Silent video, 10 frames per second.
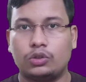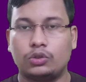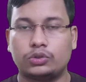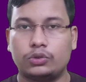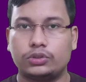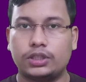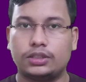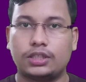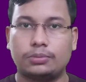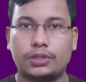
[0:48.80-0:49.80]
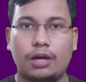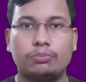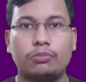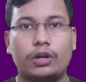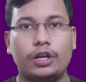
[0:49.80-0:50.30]
तो दोस्तों उसी हिसाब से
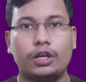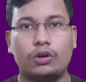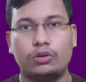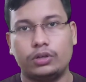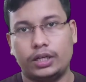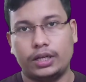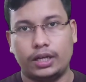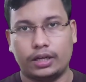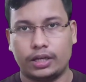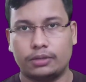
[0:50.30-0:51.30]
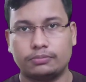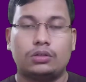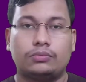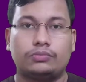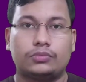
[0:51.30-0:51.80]
आप मॉर्निंग को निकलेंगे
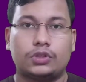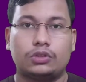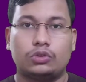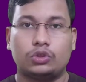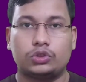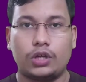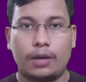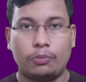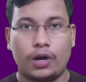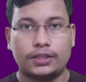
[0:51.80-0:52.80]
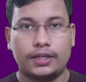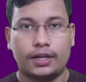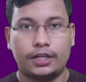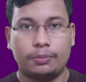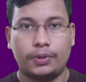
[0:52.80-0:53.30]
दोस्तों आपको आधा
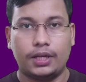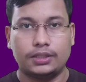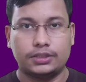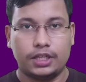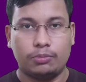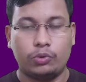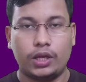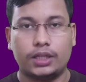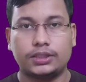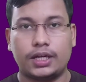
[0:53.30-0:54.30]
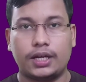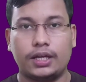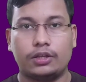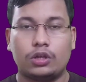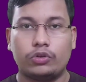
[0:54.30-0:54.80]
घंटा पहले इसीलिए बुलाया जा रहा
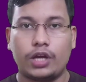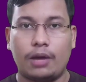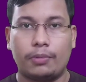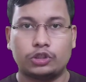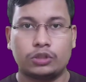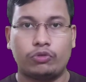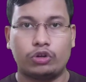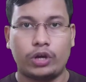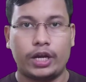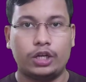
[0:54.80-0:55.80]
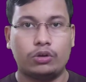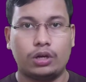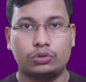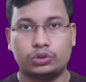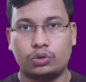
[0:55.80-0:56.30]
है क्योंकि आपका जो फोटो आईडी
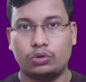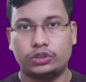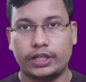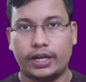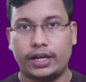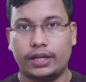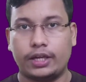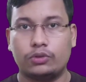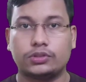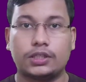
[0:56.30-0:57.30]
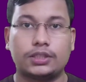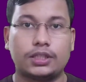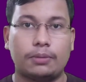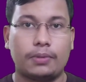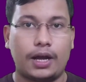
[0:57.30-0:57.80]
होगा उसको चेक करेंगे उसके
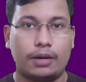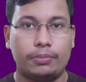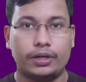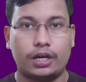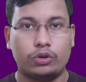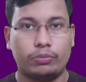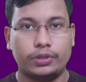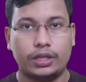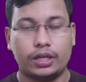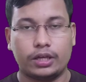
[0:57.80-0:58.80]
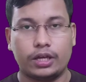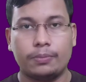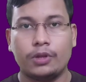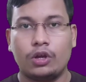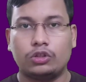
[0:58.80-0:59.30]
साथ आपका एडमिट कार्ड को भी देखेंगे
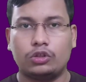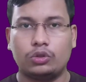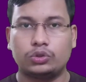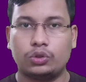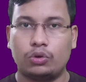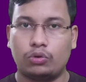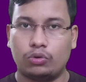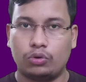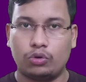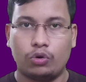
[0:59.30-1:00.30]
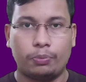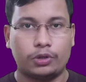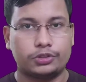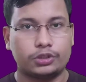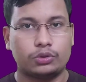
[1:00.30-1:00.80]
तो दोस्तों वो वो
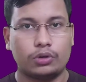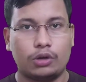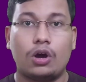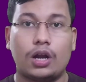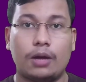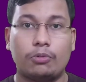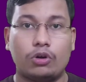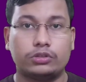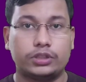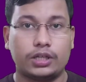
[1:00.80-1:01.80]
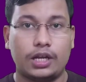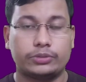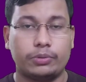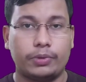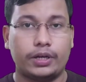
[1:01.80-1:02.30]
प्रोसेस होगा और आप कौन सी
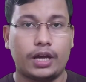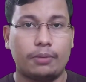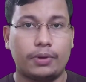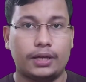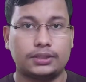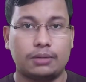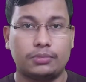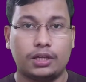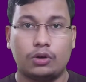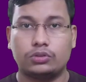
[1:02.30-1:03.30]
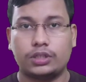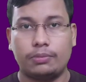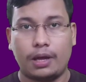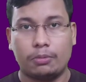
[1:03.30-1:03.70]
क्लास में बैठ के आपको एग्जाम देंगे उससे भी